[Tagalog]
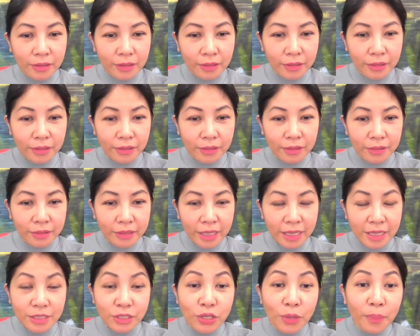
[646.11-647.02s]

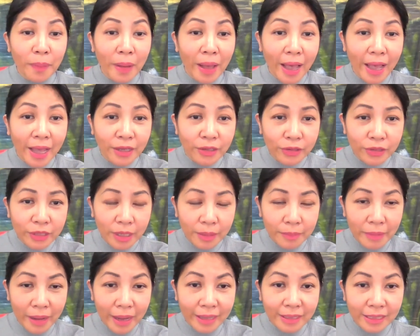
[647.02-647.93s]
Okay, so paano
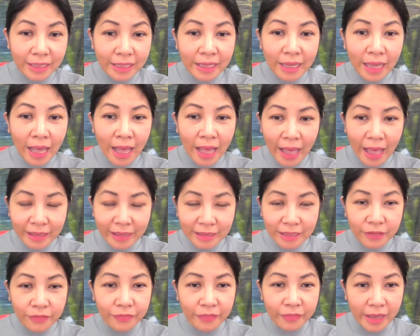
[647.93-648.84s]
naman
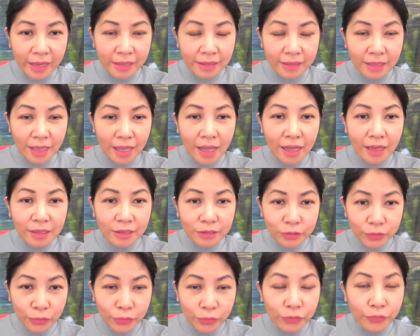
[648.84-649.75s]
i-activate ang
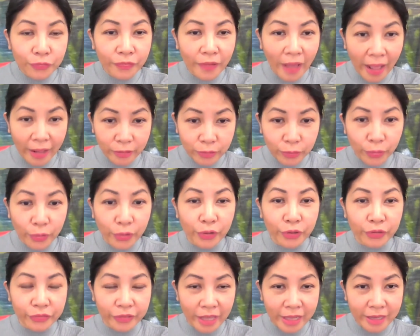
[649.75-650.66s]
two-factor
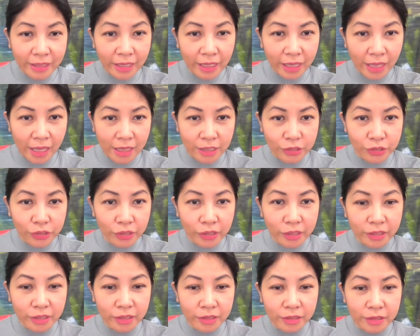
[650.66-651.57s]

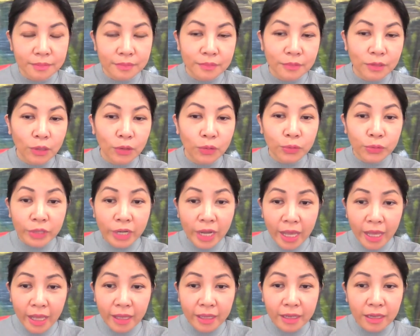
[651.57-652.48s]
authentication?
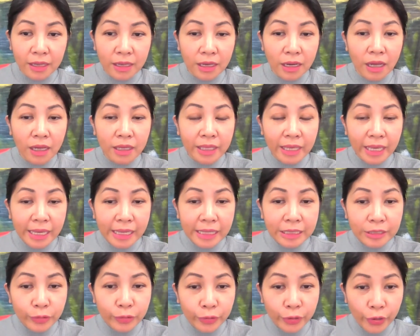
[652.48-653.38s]
Una, log
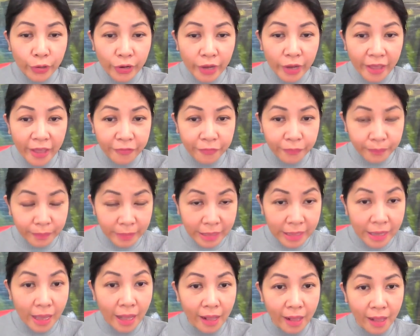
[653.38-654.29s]
in to your
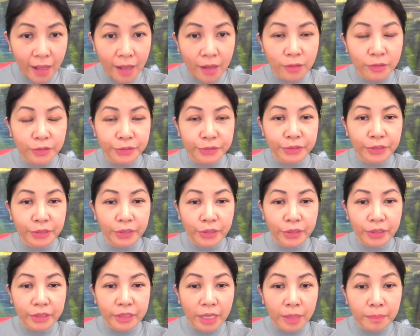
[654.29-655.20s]
FB account.
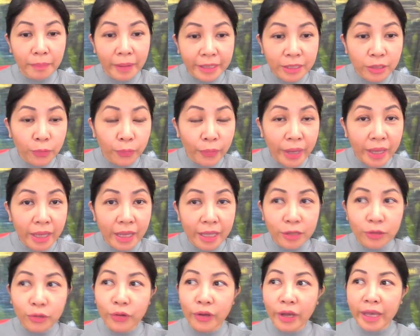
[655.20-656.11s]
Okay, by the way,
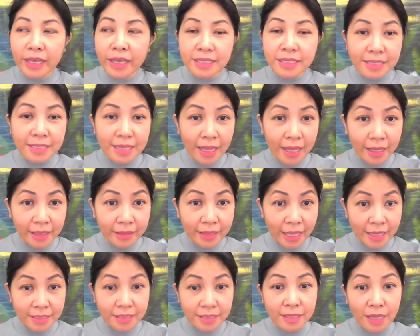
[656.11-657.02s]
ito ay sa
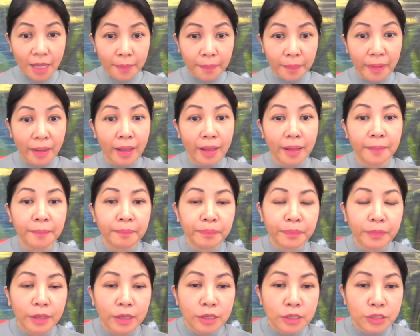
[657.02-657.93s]
desktop ha.
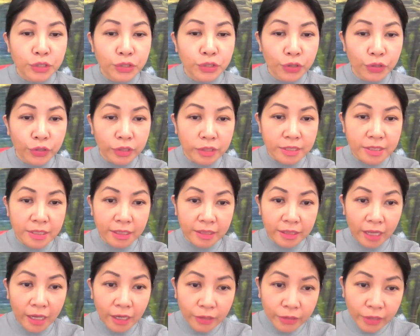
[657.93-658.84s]
So, sa
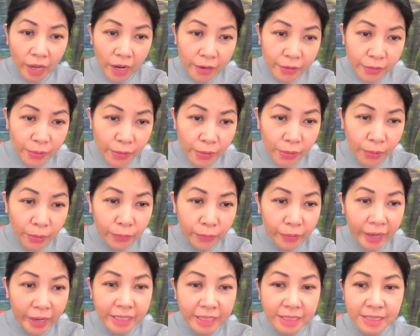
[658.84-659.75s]
down arrow,
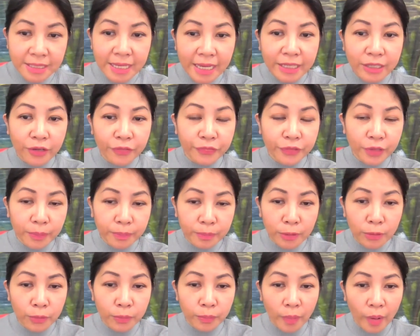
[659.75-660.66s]
right side of the
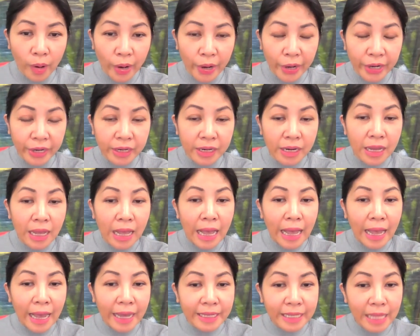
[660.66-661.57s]
blue bar,
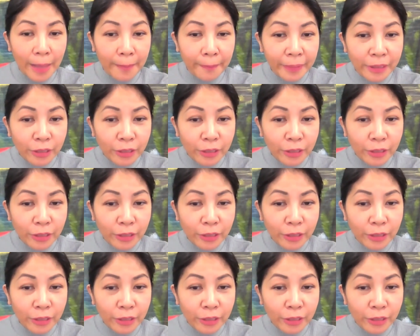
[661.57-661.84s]
hanapin nyo